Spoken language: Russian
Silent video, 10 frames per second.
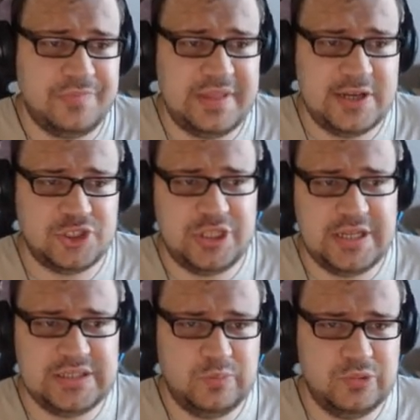Дальше
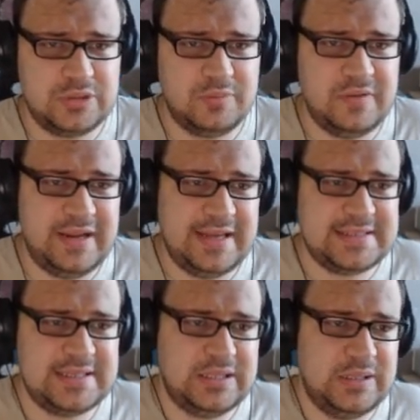третьим пунктом
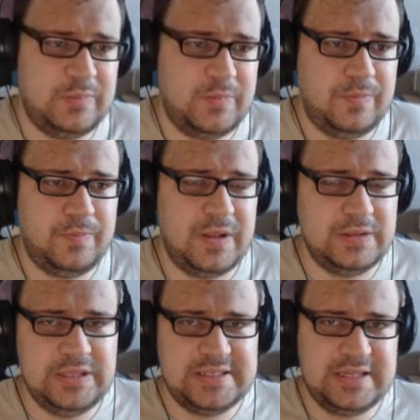является дополнение
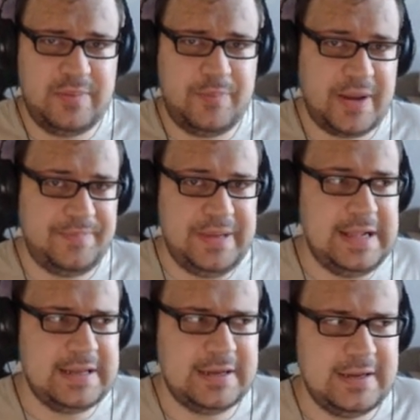дополнительные
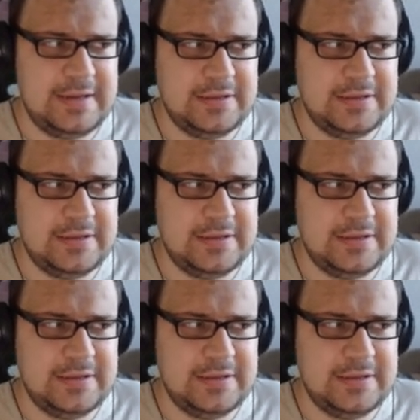пропеллеры,